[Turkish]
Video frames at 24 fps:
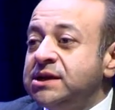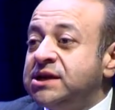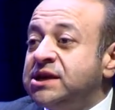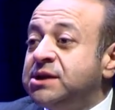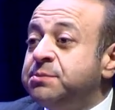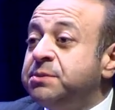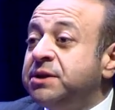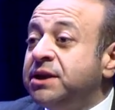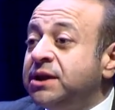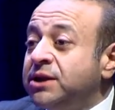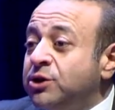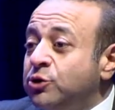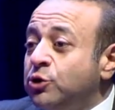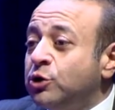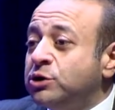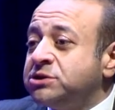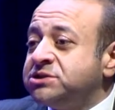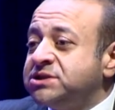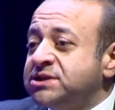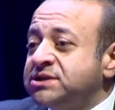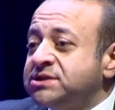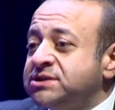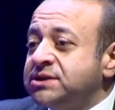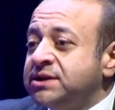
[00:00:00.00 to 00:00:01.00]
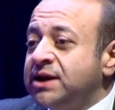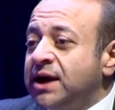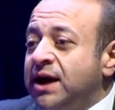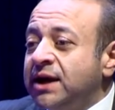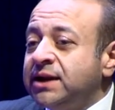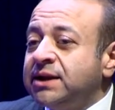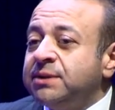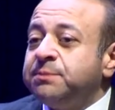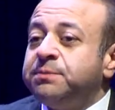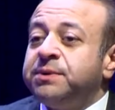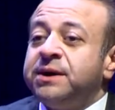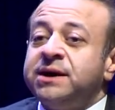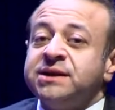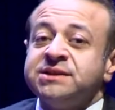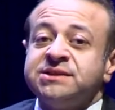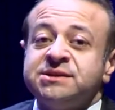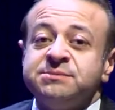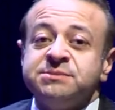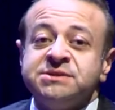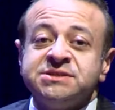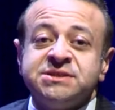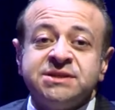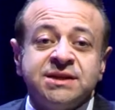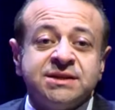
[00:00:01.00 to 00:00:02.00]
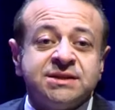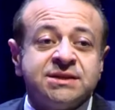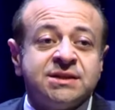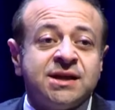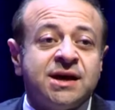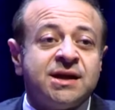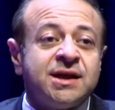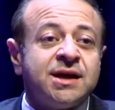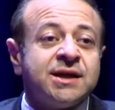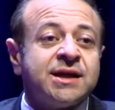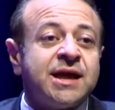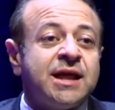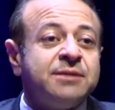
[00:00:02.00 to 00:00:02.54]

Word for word: 2002 öncesi yani partimizin iktidara